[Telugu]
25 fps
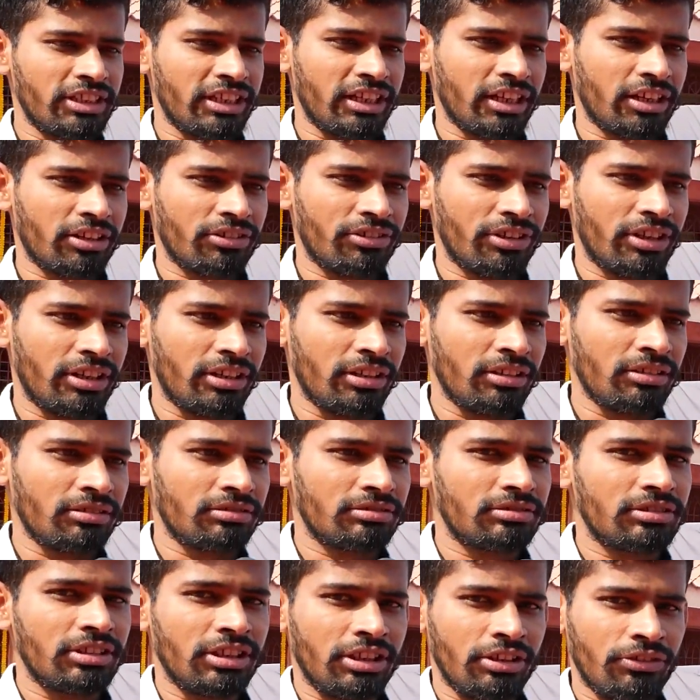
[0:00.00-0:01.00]
విజయనగరం అండి
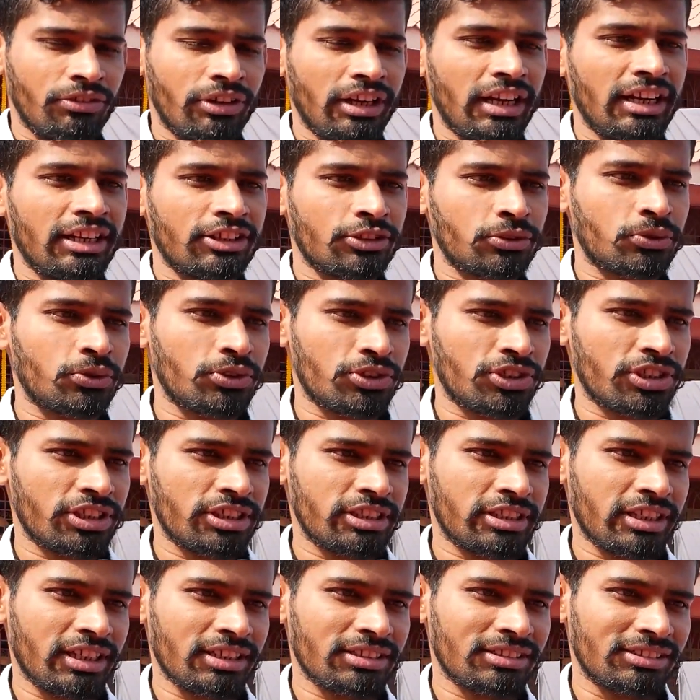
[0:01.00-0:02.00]
నేను వెల్నెస్
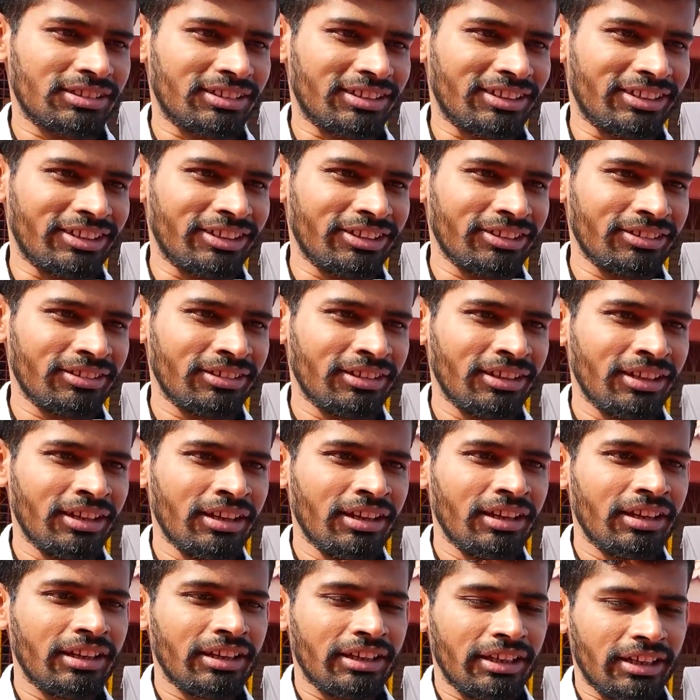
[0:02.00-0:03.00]
కోచింగ్ చేస్తున్నానండి
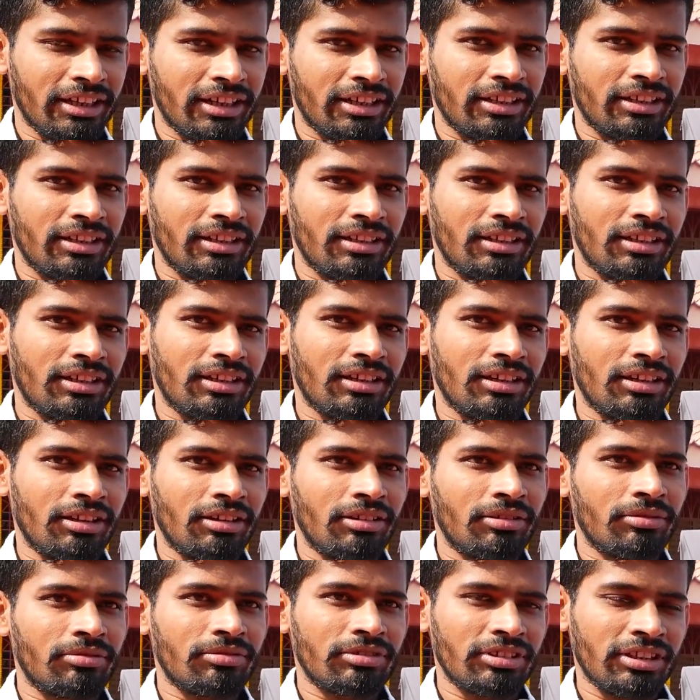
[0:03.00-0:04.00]
ఇక్కడికి
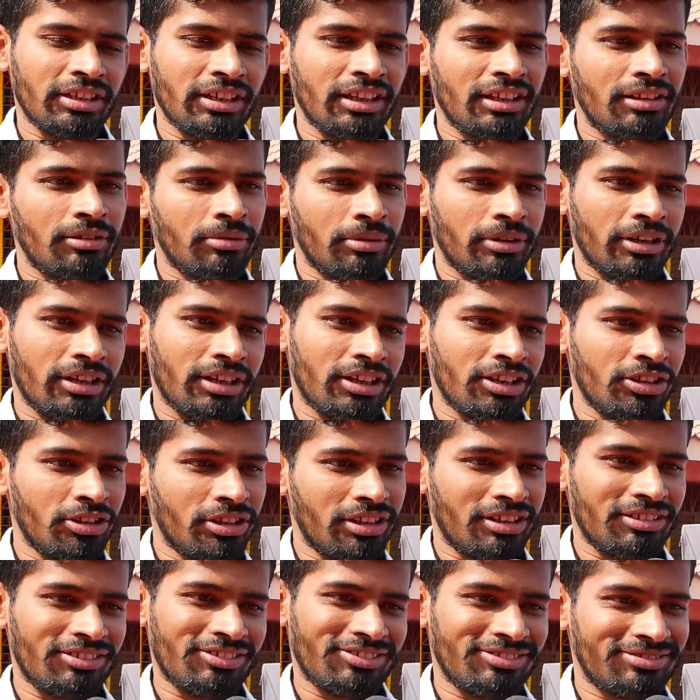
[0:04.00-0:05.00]
ఇయర్ బై
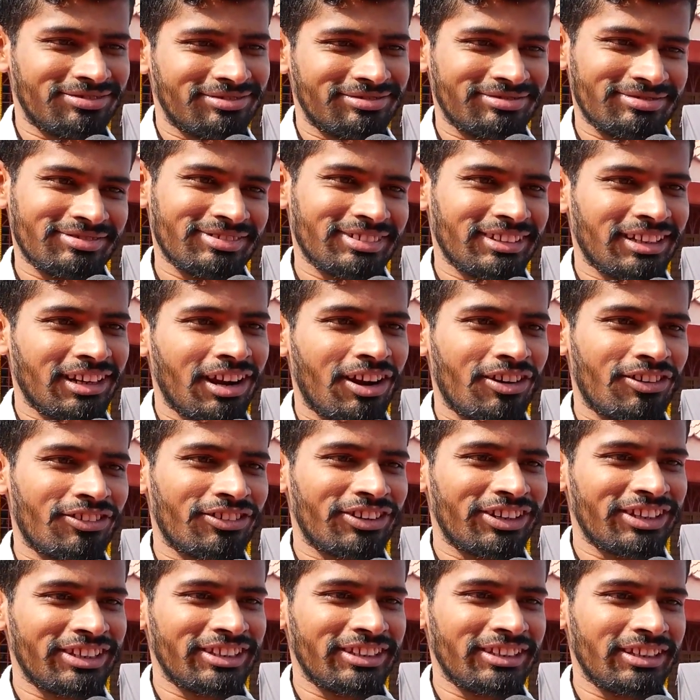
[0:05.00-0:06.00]
ఇయర్
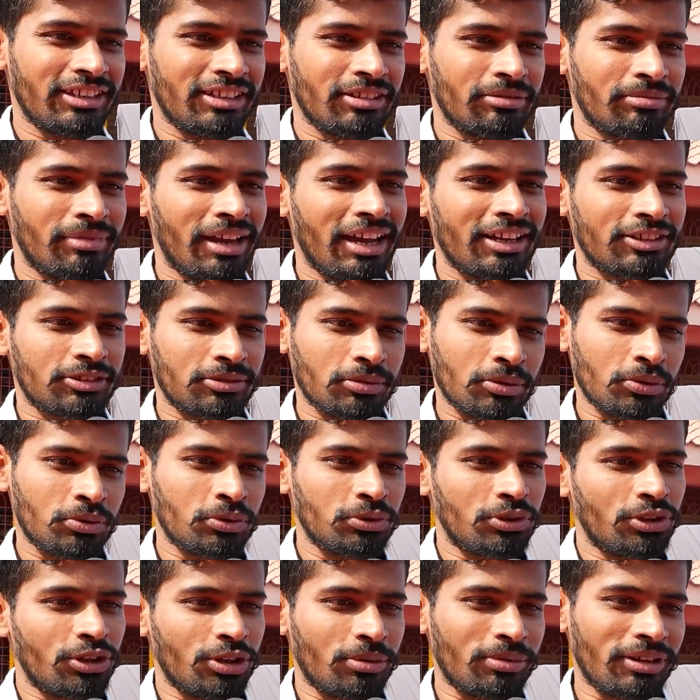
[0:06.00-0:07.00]
రావడం అనేది మ్యాక్సిమం
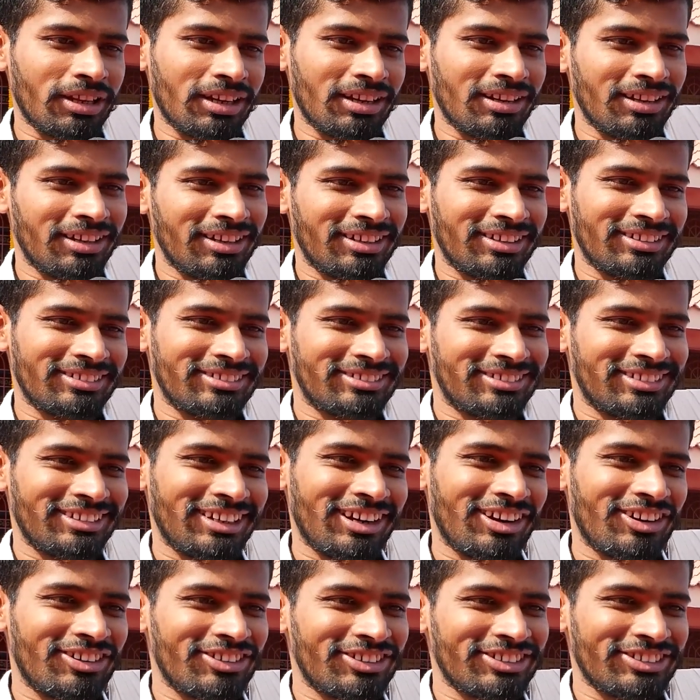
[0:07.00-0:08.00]
కుదిరినప్పుడల్లా
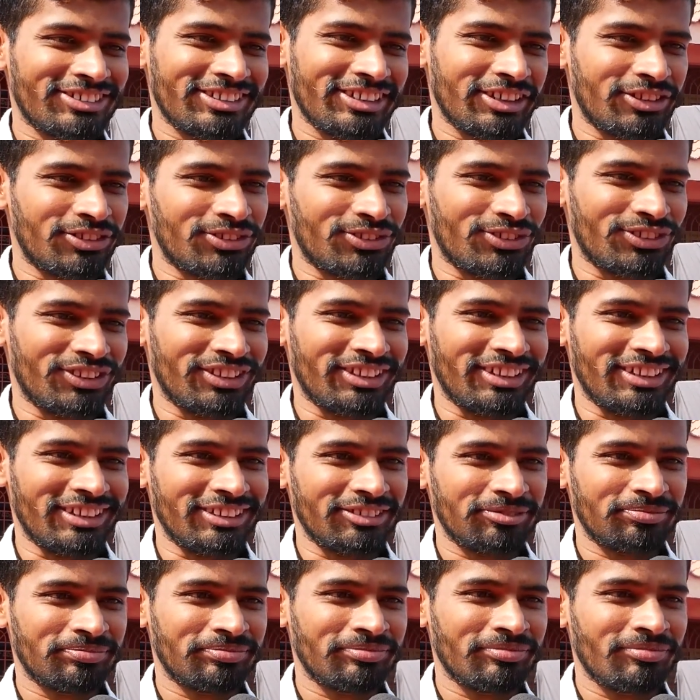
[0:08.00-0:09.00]
రావడం
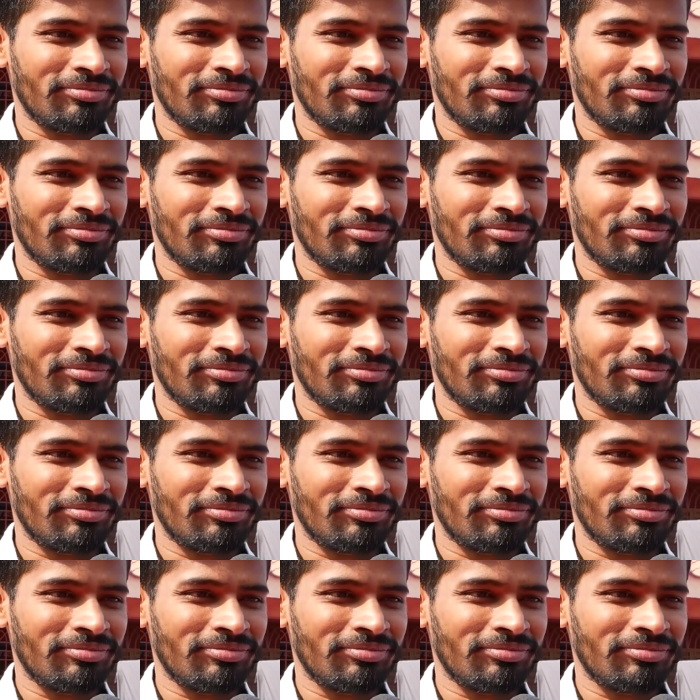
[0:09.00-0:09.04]
జరుగుతుందండి